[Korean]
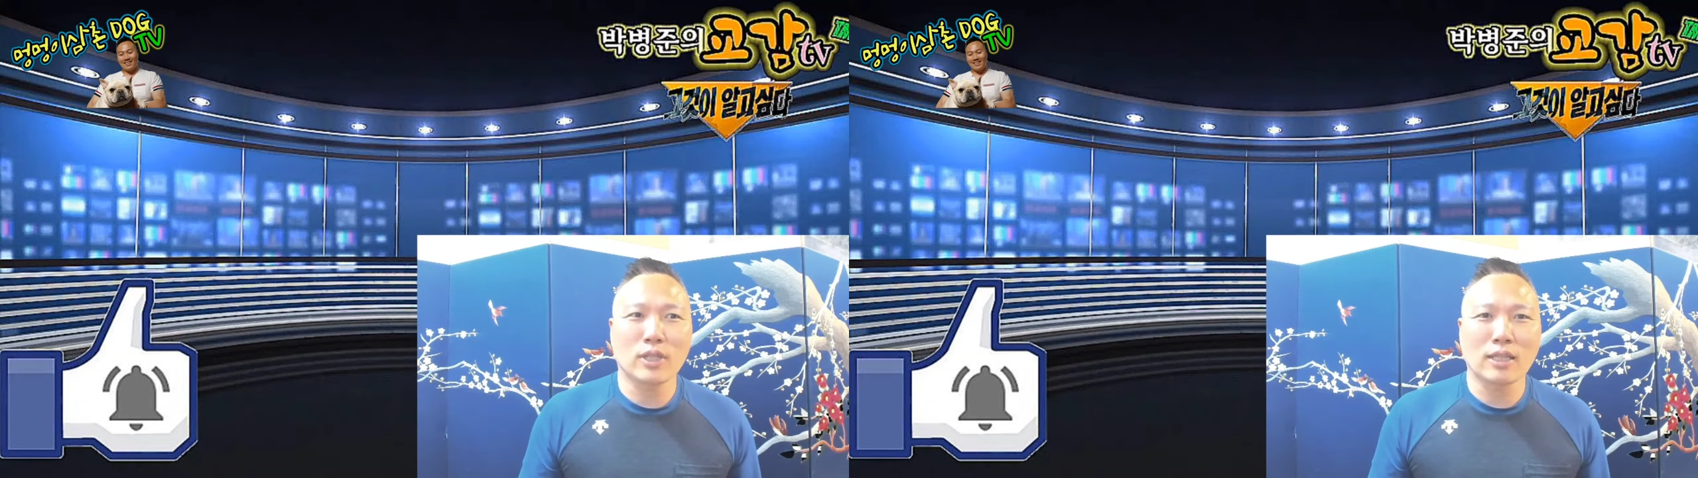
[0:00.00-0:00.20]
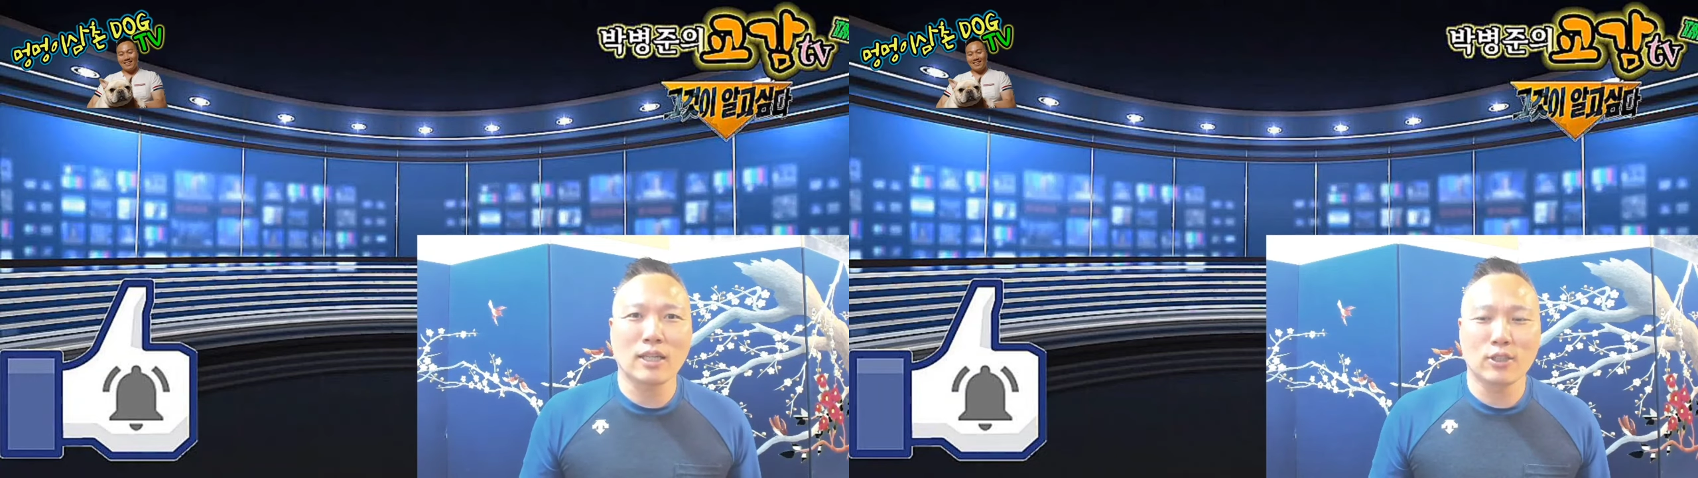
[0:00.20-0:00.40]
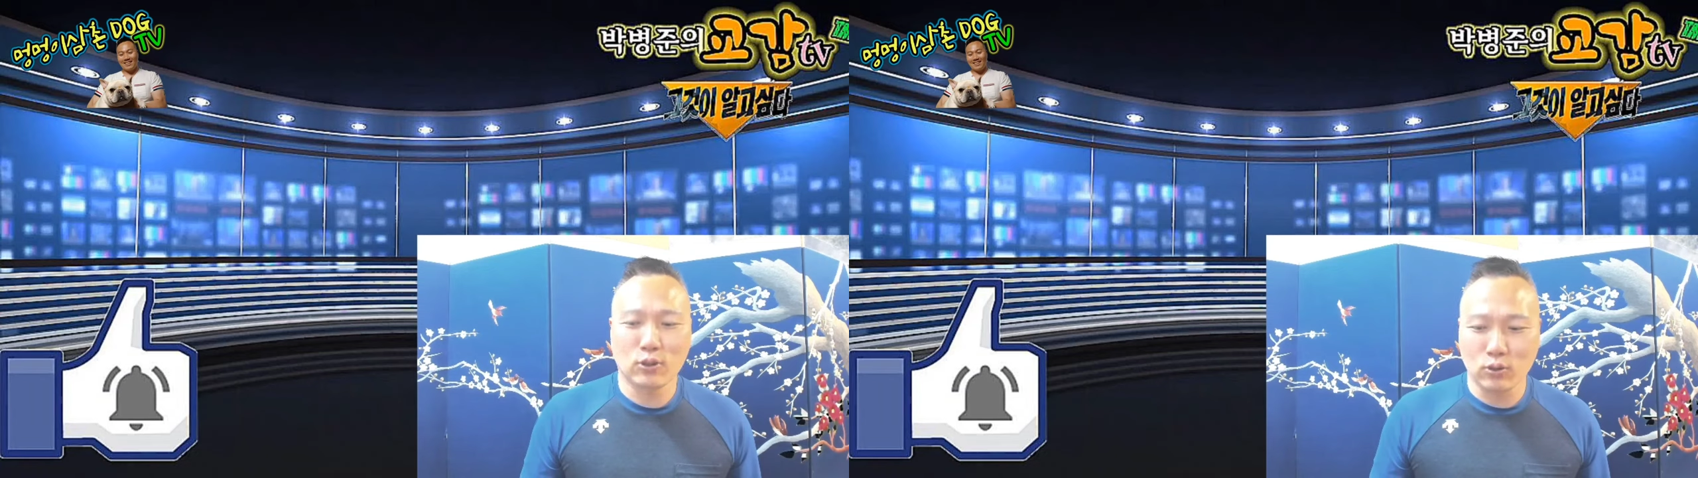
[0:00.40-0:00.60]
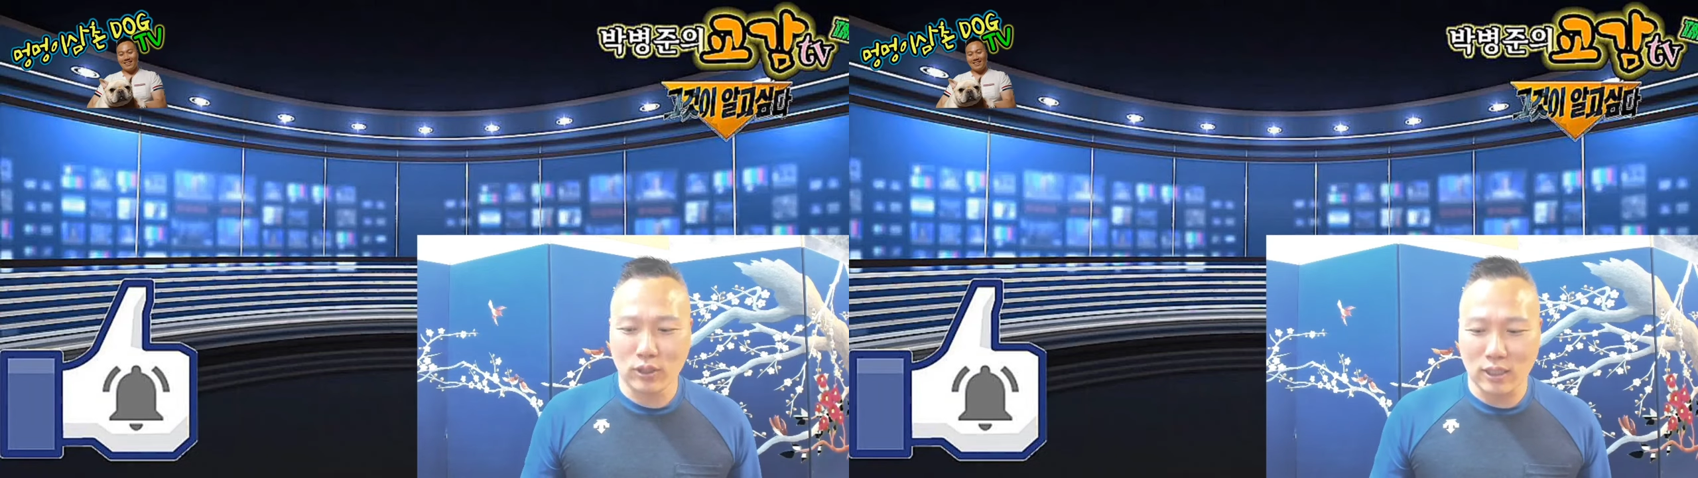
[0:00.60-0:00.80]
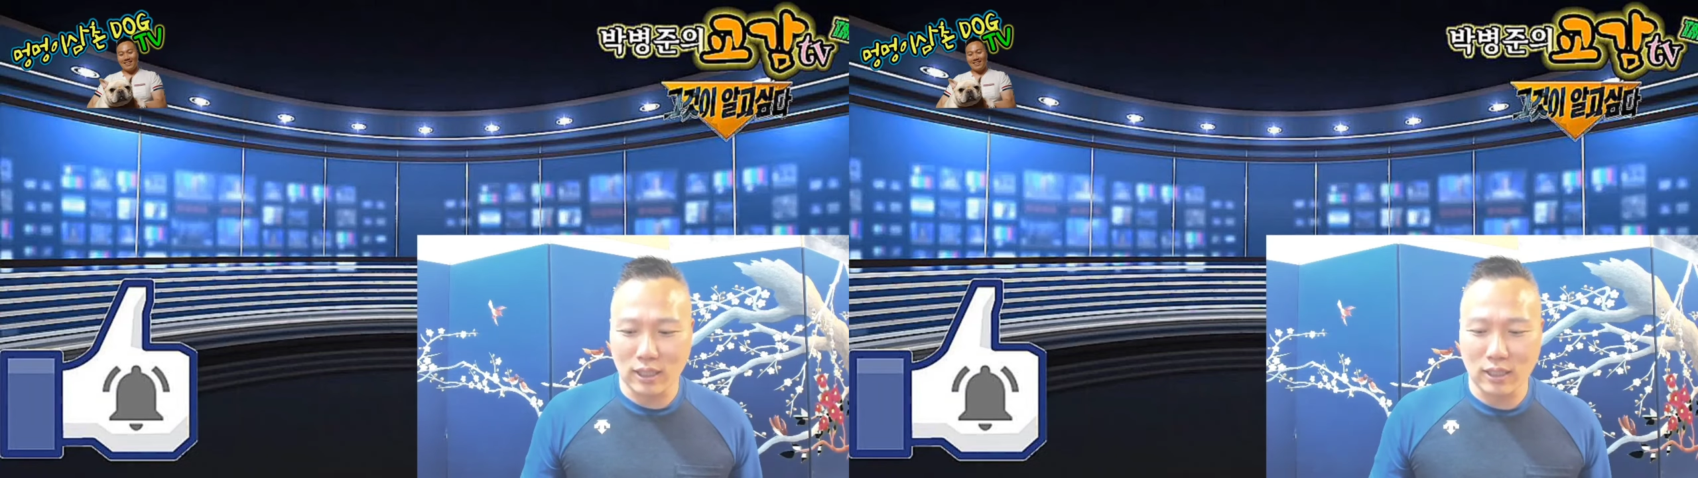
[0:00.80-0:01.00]
장난을
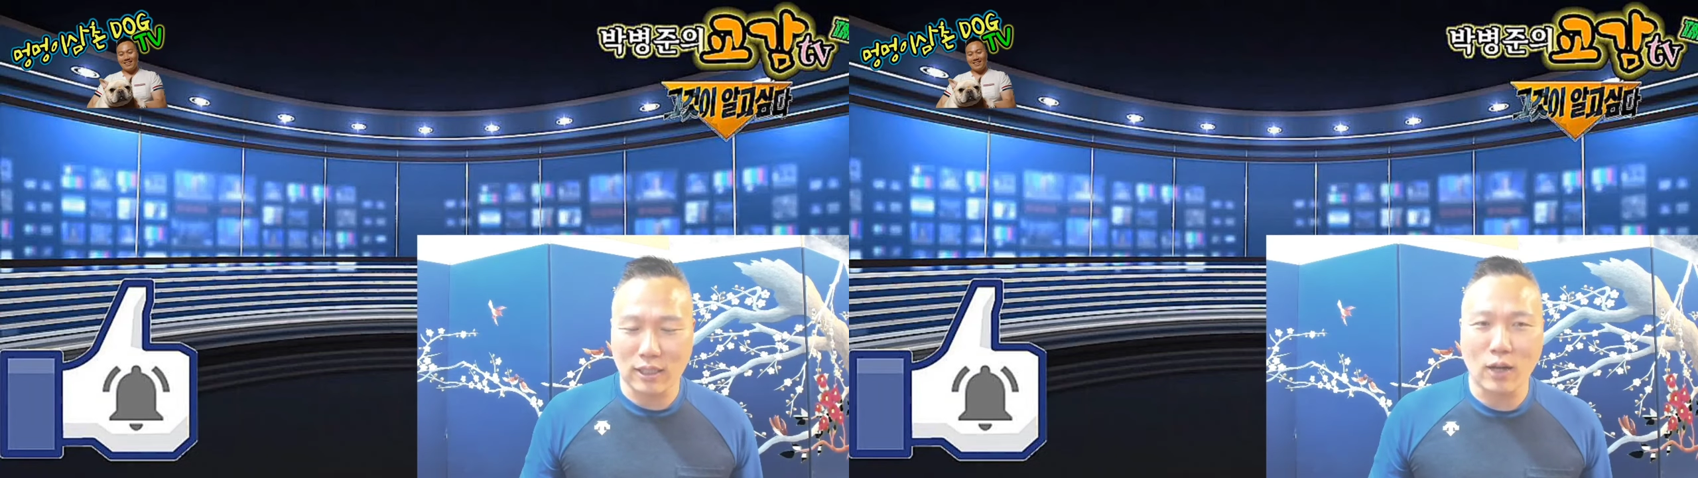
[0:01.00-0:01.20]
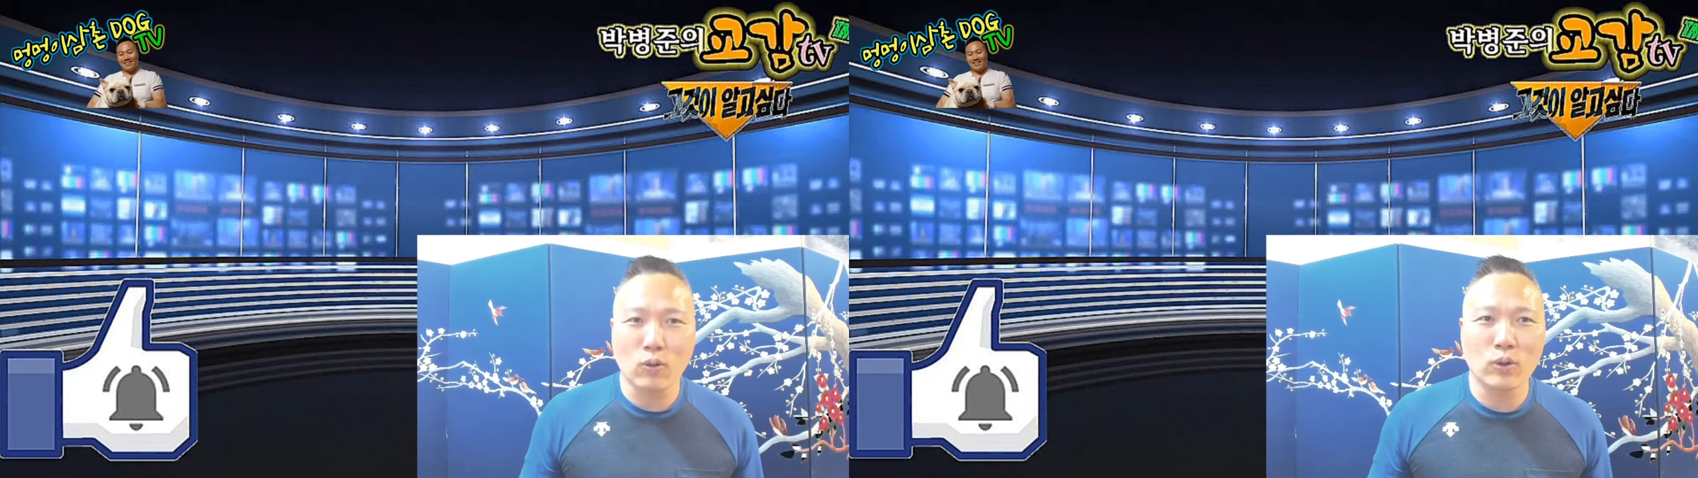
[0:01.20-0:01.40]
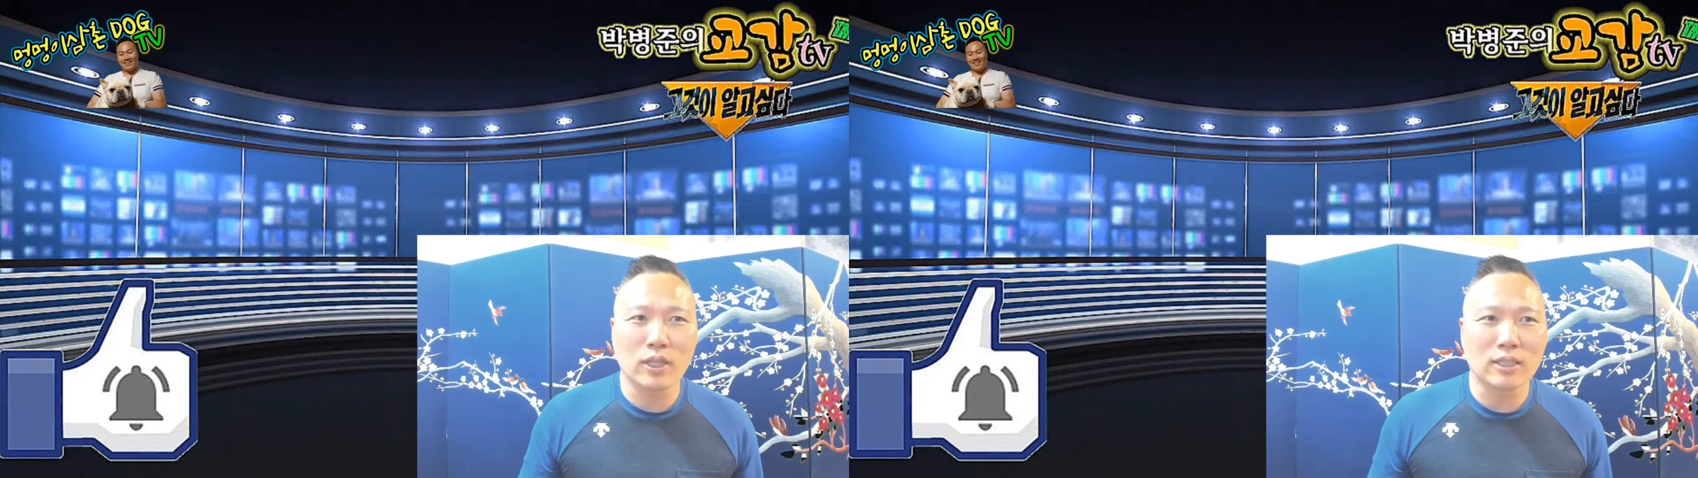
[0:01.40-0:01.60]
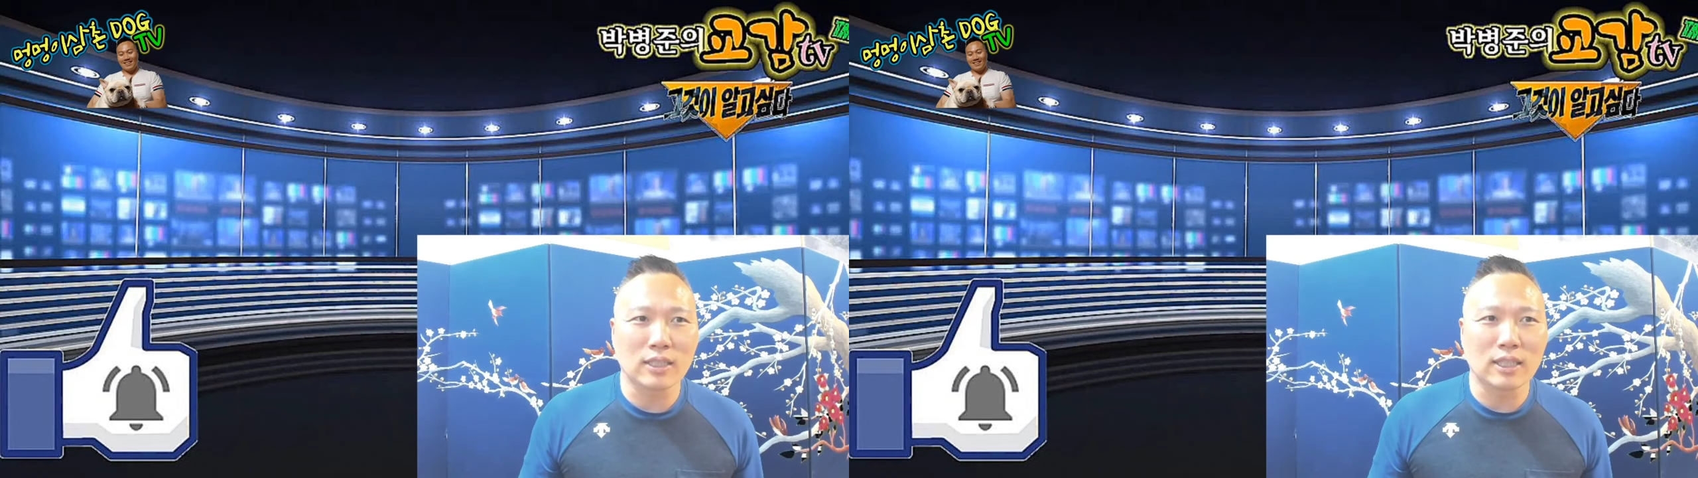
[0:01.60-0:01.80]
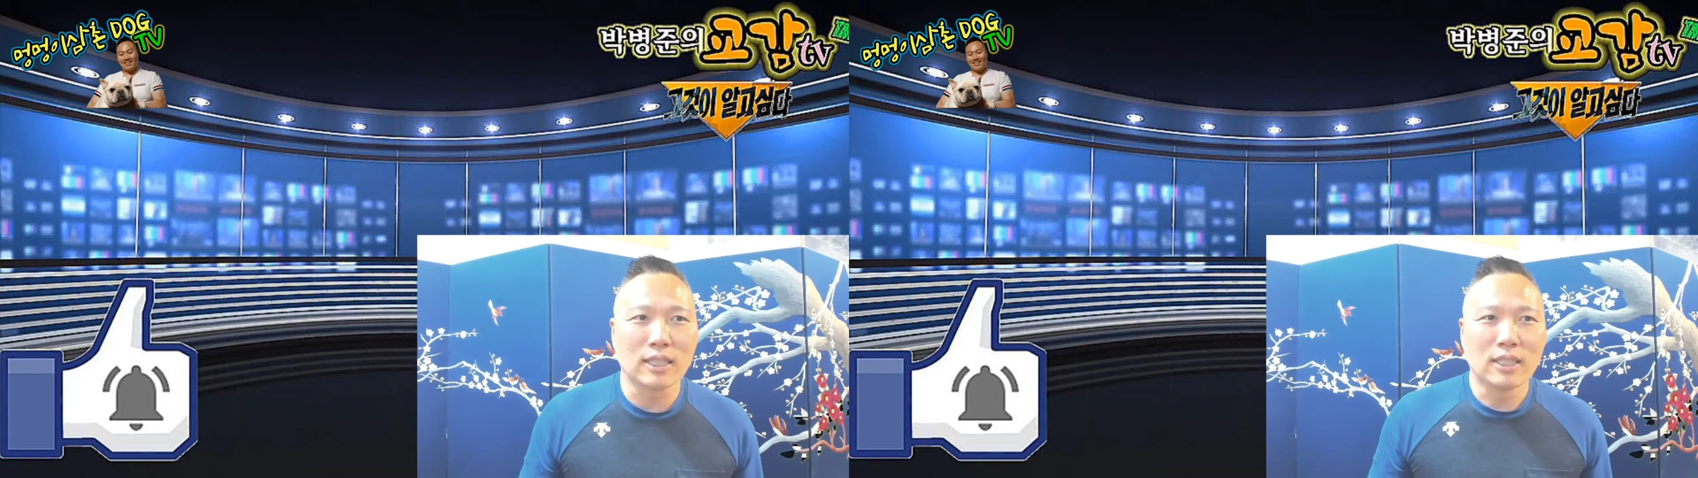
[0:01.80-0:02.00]
치주니까 땅콩이가
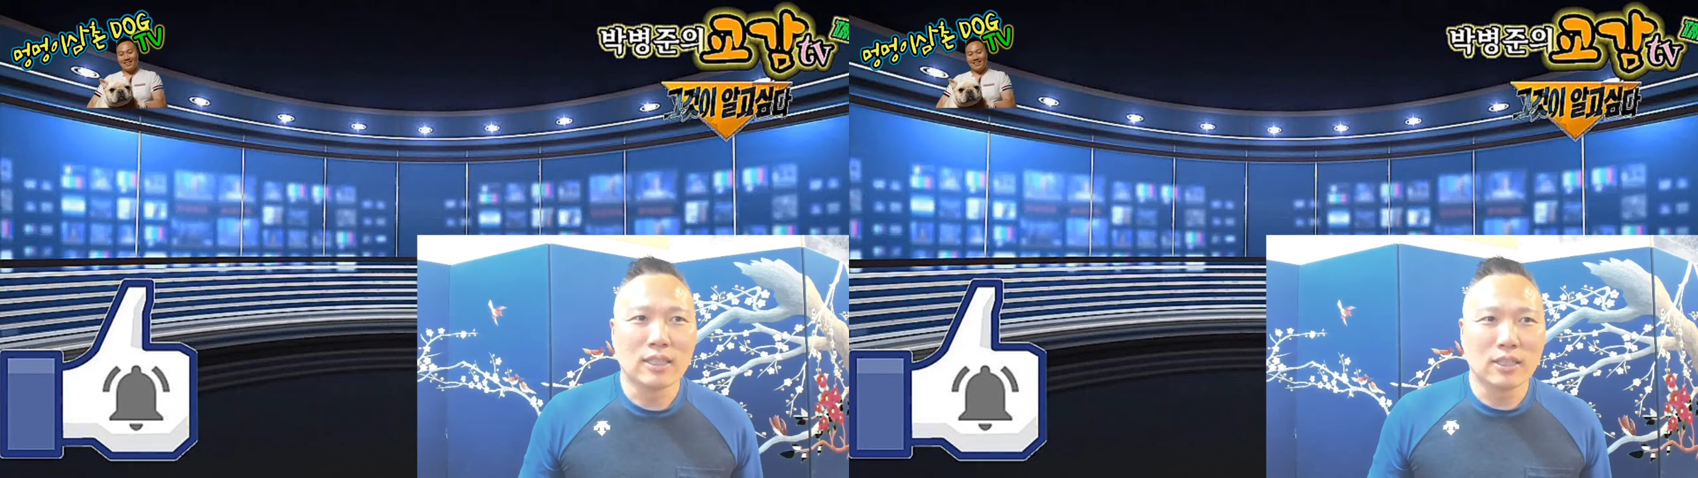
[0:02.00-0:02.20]
이제